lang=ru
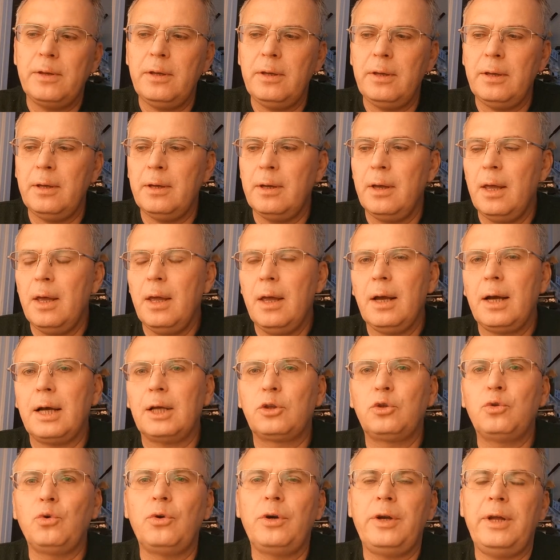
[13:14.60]
и
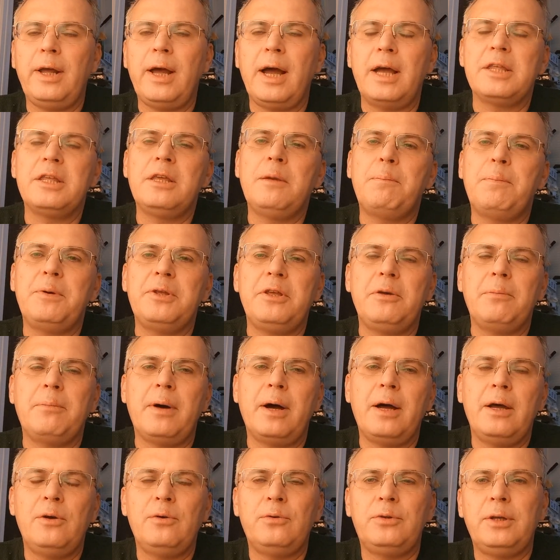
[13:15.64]
которые они
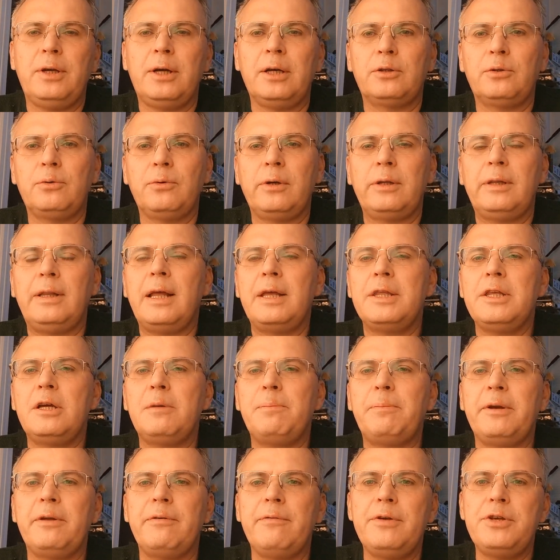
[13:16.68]
понимают, и которые для них
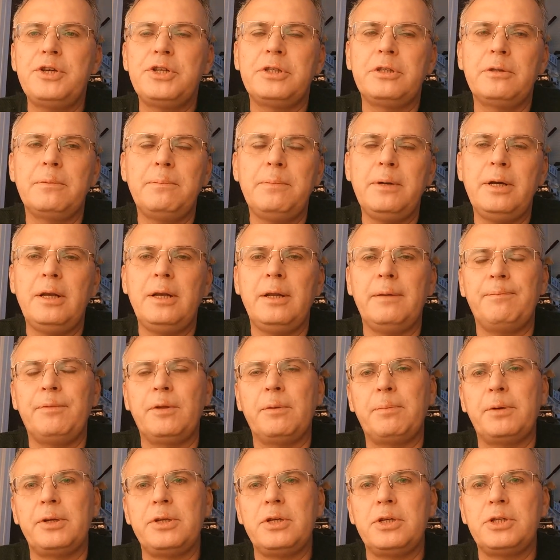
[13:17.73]
привычны были на
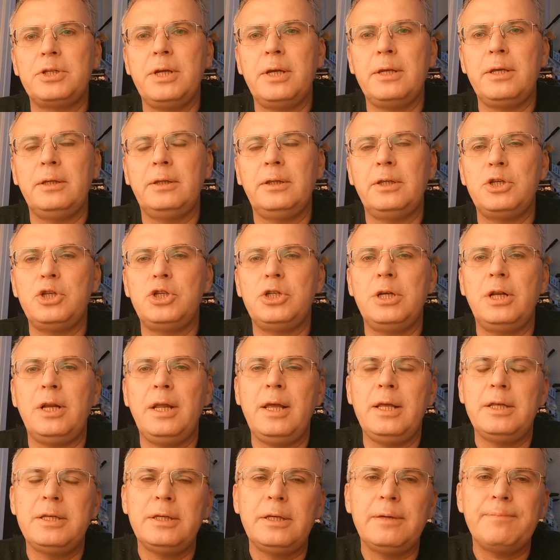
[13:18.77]
протяжении
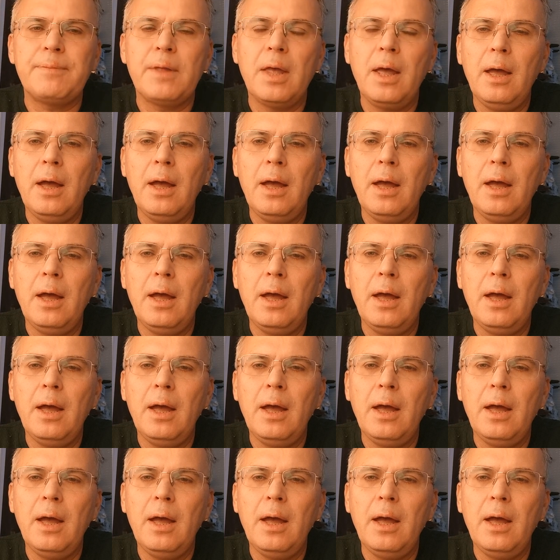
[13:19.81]
тысячелетий,